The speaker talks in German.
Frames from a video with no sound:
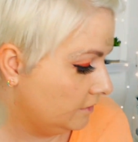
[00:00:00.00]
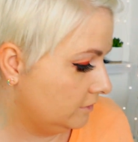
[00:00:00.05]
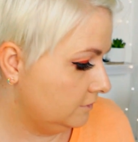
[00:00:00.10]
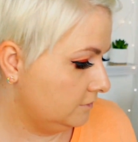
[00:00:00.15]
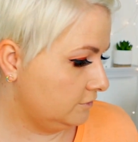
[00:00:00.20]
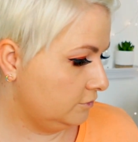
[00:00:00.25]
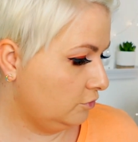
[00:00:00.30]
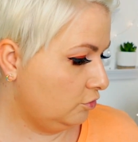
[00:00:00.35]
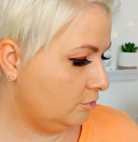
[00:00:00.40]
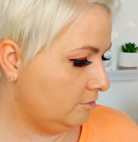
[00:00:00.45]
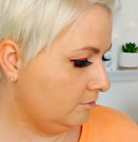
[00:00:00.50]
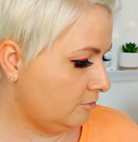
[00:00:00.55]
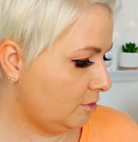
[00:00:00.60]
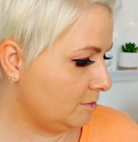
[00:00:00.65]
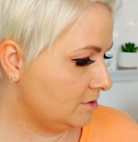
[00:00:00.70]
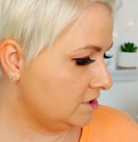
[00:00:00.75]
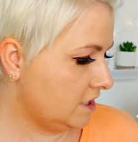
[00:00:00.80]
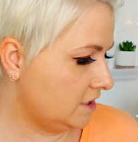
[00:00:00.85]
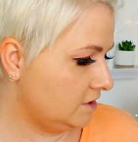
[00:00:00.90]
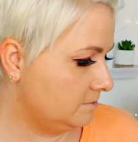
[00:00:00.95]
So,
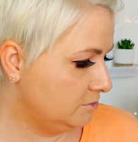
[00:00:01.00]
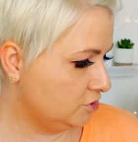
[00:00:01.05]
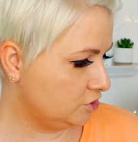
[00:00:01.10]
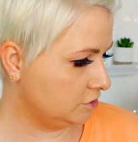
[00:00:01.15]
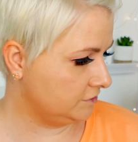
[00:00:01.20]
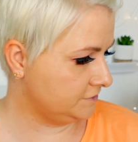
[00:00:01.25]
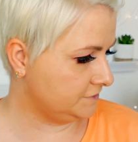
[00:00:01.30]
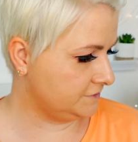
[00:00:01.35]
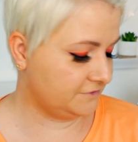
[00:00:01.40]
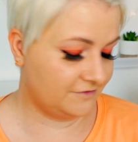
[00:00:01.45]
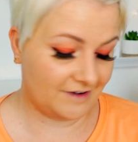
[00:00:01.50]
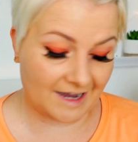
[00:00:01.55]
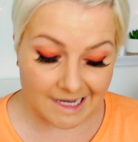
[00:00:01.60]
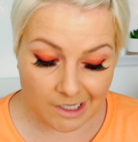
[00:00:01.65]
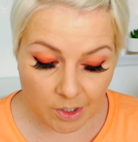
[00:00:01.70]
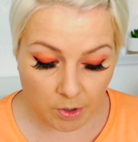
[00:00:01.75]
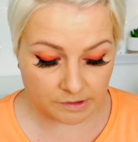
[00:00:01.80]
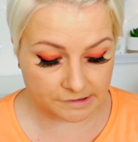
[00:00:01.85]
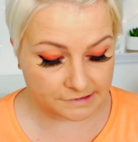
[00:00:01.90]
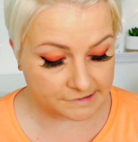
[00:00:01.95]
momentan mische ich zwei
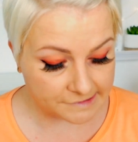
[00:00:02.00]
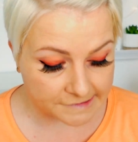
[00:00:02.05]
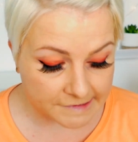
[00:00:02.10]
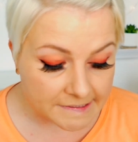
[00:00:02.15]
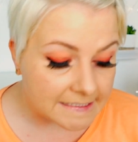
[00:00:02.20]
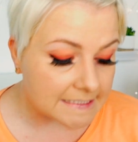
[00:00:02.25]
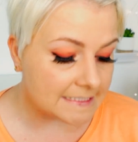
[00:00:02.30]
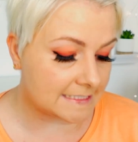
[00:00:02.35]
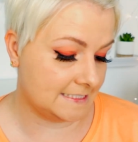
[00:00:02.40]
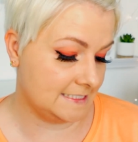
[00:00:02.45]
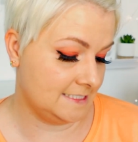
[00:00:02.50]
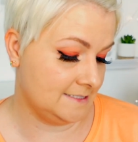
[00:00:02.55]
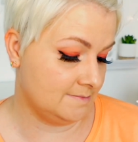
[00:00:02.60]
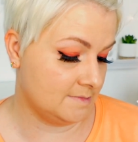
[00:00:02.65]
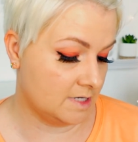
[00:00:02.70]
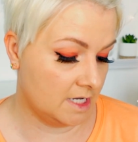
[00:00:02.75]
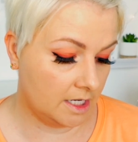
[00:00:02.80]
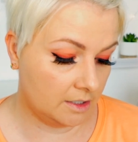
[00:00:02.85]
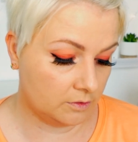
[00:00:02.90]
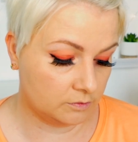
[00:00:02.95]
Concealer
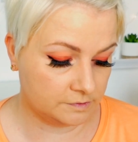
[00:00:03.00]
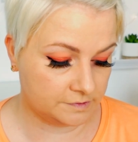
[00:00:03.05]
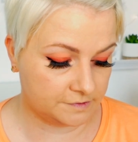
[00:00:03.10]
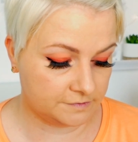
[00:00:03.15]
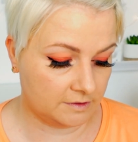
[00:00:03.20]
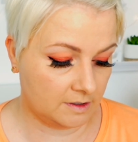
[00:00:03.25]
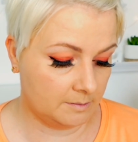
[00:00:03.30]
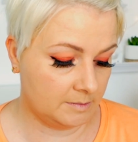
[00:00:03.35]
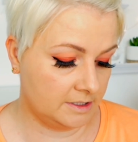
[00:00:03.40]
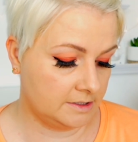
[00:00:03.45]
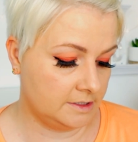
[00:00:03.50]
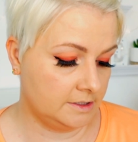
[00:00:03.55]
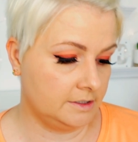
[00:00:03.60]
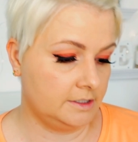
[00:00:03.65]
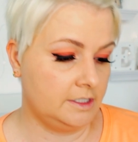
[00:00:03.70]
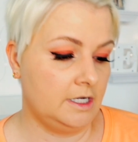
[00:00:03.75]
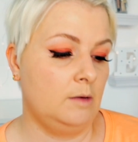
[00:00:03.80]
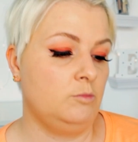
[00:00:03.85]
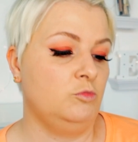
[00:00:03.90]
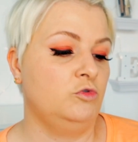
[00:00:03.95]
immer. Und zwar mal den
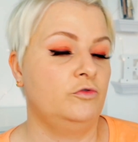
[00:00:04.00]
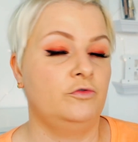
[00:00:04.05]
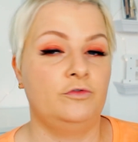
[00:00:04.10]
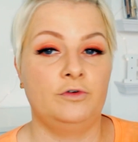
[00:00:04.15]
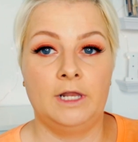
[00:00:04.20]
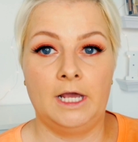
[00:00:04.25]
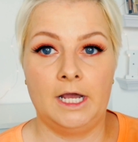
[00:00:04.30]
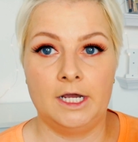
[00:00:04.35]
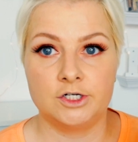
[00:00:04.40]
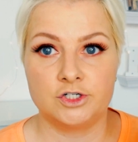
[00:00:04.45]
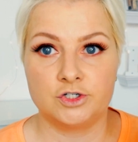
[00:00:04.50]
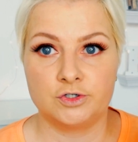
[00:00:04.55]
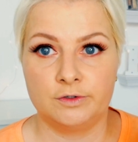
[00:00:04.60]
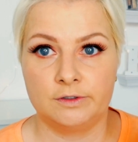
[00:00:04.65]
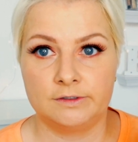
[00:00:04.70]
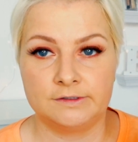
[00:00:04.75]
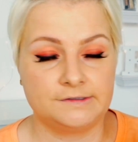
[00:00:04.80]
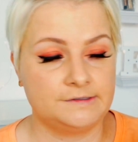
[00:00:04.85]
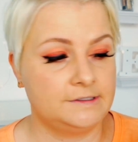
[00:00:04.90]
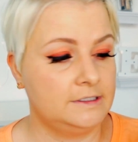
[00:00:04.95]
Camouflage
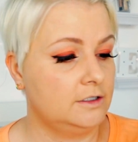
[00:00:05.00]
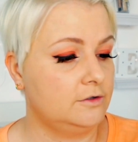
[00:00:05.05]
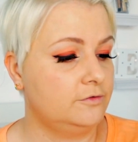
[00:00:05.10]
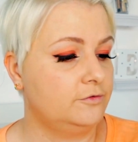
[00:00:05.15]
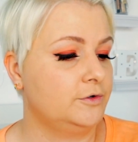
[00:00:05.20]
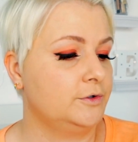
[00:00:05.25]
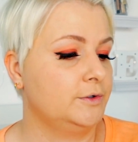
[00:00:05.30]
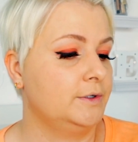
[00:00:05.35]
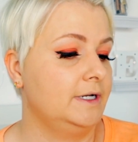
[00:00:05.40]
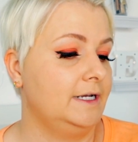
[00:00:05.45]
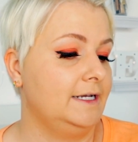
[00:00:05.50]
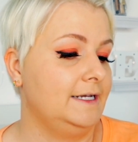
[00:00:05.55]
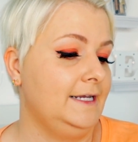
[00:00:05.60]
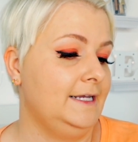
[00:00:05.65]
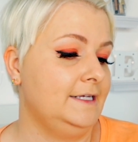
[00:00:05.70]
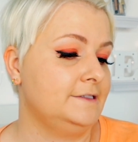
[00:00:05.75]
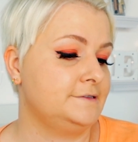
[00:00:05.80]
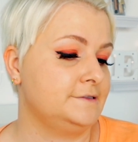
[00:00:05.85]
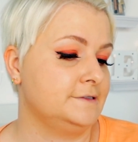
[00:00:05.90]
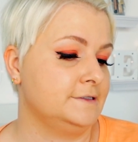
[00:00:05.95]
Concealer von
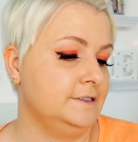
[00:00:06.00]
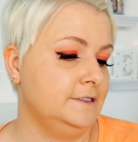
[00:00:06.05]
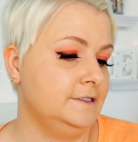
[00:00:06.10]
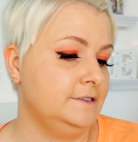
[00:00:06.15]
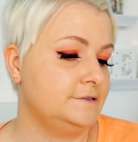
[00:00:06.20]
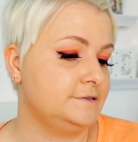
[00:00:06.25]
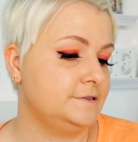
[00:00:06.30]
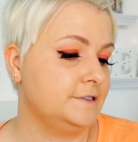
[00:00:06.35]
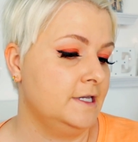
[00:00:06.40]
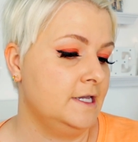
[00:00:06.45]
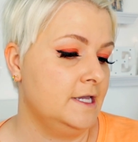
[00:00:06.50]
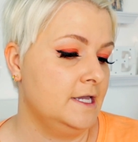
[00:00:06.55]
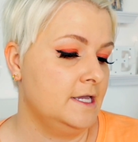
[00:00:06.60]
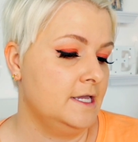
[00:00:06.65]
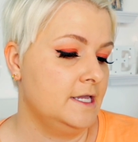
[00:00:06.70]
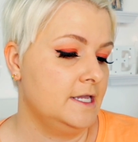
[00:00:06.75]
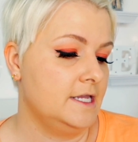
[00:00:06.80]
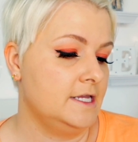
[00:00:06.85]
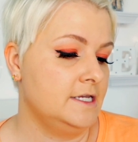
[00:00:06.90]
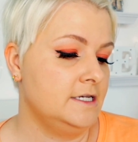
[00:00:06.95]
Essence
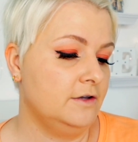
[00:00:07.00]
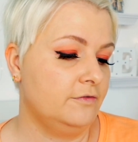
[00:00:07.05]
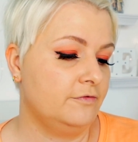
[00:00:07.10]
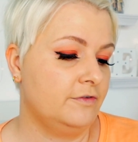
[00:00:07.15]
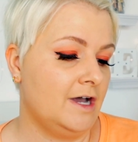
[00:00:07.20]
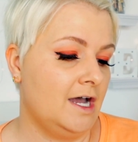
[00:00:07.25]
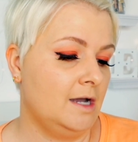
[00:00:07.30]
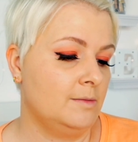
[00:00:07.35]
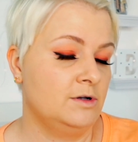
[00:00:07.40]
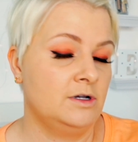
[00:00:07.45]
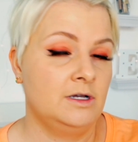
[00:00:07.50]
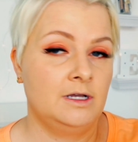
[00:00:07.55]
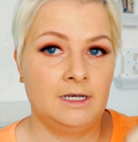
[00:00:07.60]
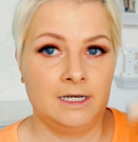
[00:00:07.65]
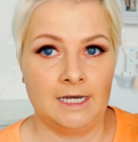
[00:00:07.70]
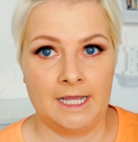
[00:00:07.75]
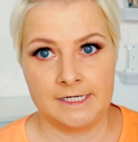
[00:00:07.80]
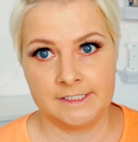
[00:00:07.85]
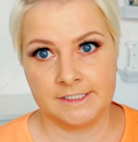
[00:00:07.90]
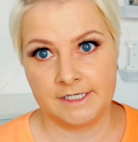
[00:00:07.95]
in der Farbe
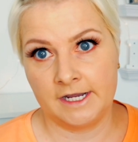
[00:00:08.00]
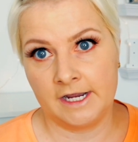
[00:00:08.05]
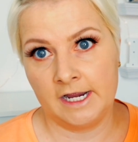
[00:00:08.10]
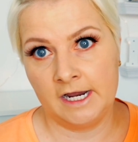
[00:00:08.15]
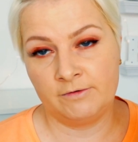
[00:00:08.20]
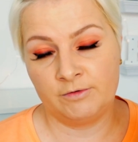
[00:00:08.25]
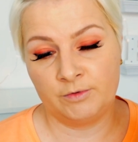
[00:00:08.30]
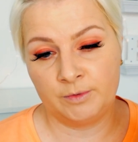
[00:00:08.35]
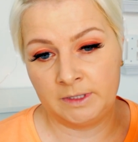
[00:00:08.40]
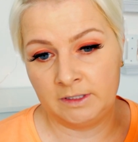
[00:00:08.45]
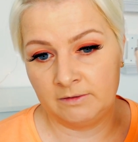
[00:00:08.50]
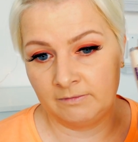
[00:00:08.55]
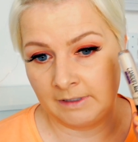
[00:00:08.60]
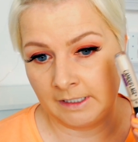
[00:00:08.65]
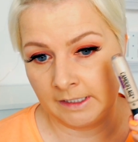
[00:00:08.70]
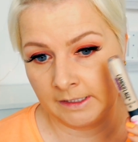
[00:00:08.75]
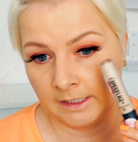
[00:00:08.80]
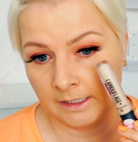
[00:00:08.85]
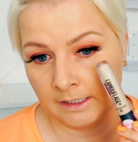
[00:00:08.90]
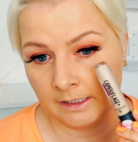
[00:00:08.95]
Light Ivory,
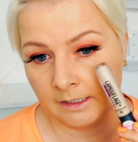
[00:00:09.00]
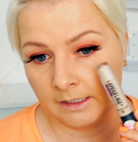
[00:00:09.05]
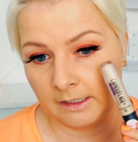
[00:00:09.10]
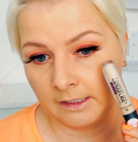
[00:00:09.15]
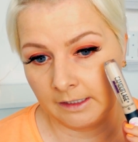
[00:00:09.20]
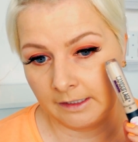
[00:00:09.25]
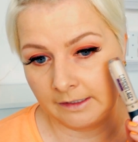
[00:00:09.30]
weil der